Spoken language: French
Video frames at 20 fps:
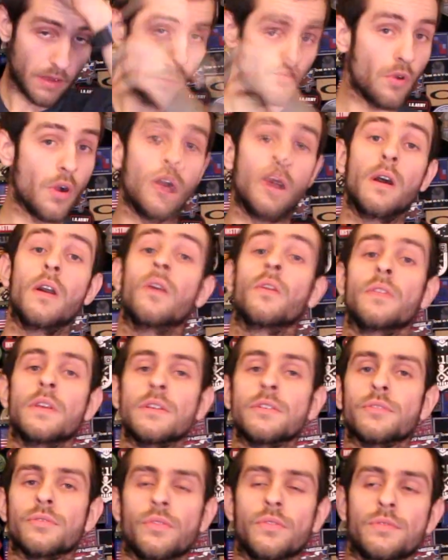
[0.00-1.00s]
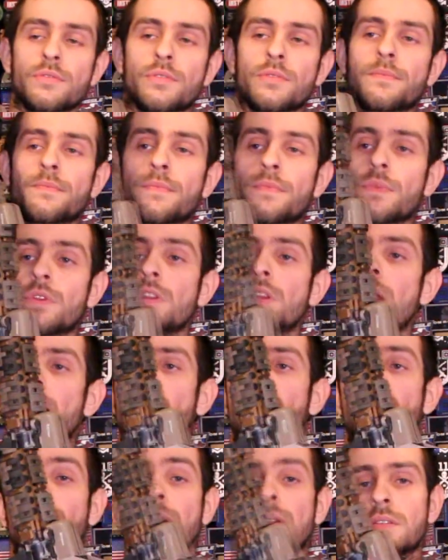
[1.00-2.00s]
à avoir en échange il y
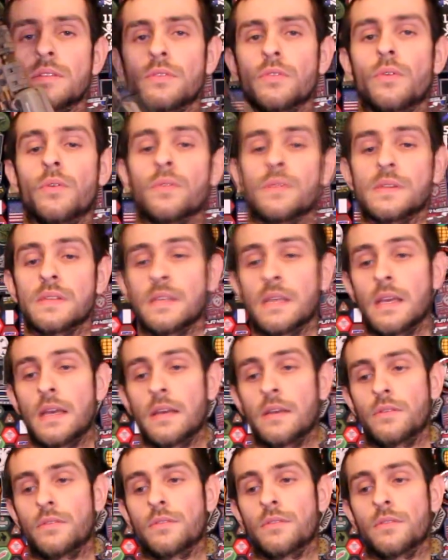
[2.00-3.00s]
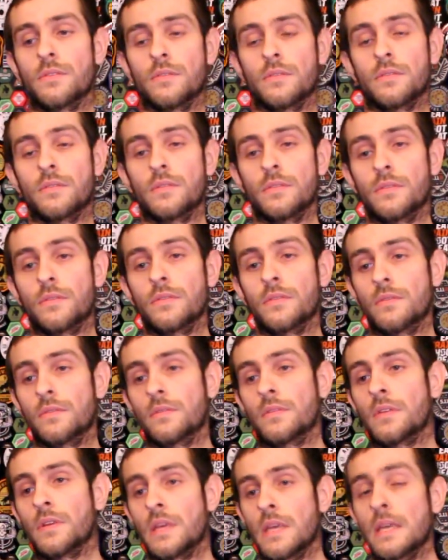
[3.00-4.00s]
a maintenant ça euh,
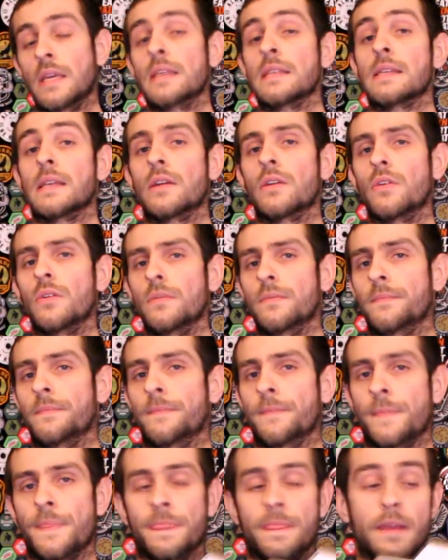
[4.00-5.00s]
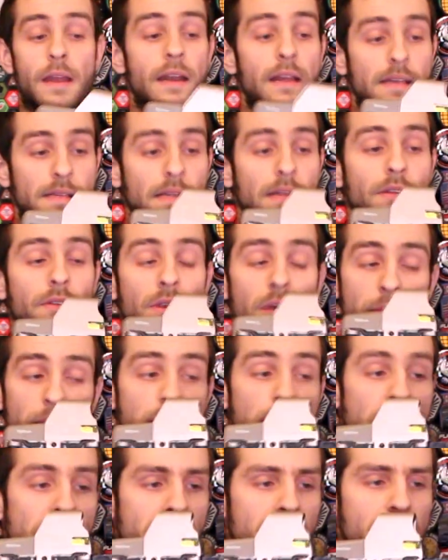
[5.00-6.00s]
Cinq 5 ans. Elle a 5 ans
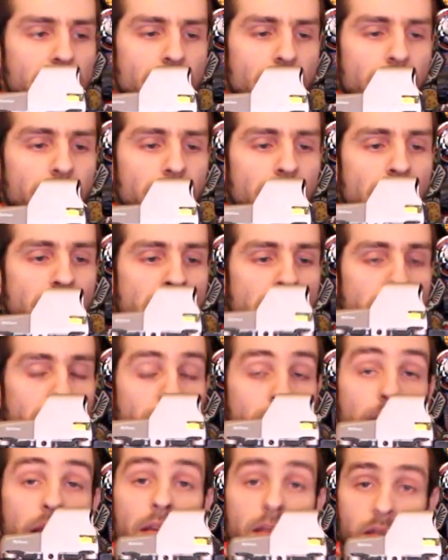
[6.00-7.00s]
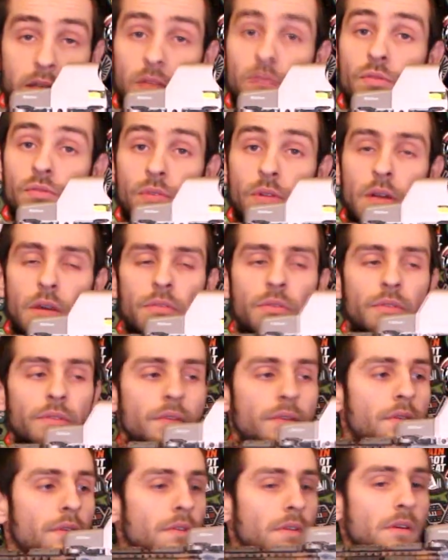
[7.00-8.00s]
la même air déjà. Et elle tient toujours la
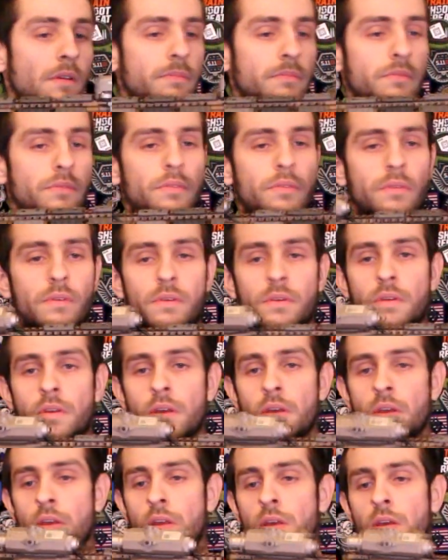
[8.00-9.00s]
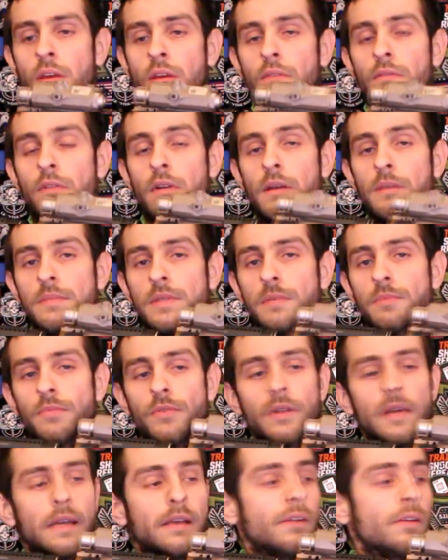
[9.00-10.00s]
route. Hop. Voilà un
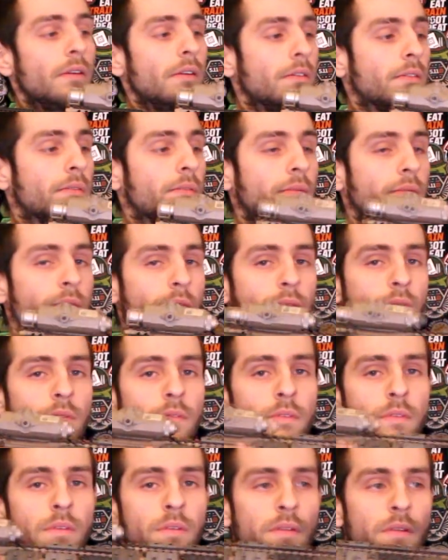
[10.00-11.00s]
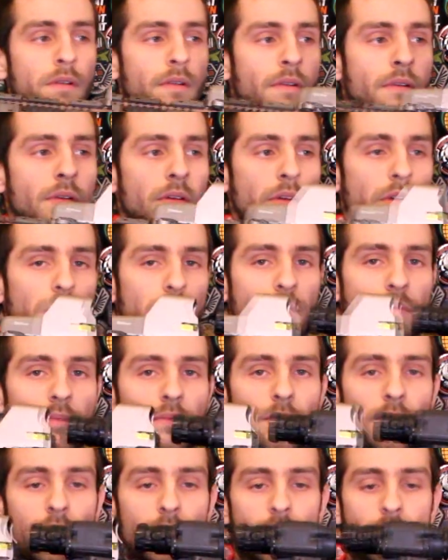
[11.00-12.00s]
petit peu la gueule.
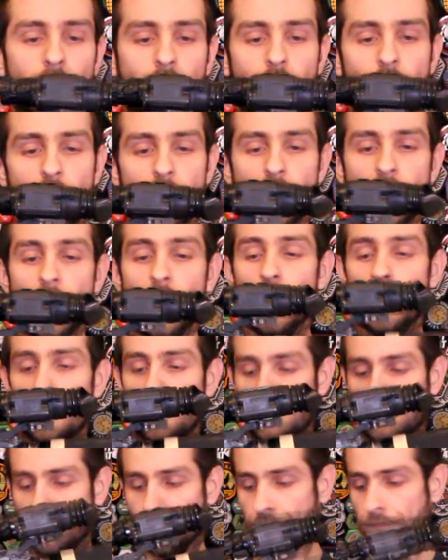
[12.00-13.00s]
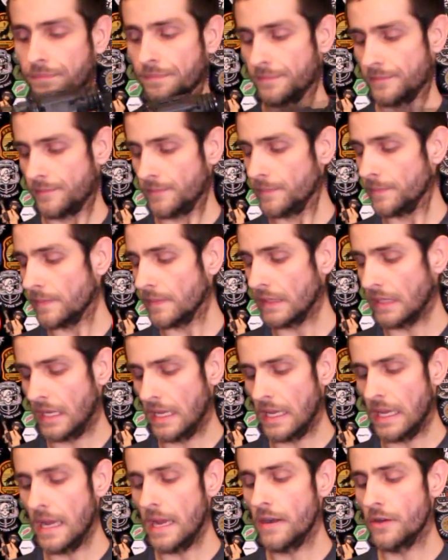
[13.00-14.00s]
Hop. Que ça.
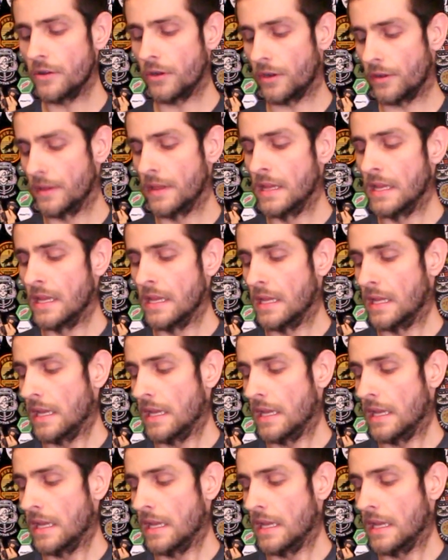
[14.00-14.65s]
Alors,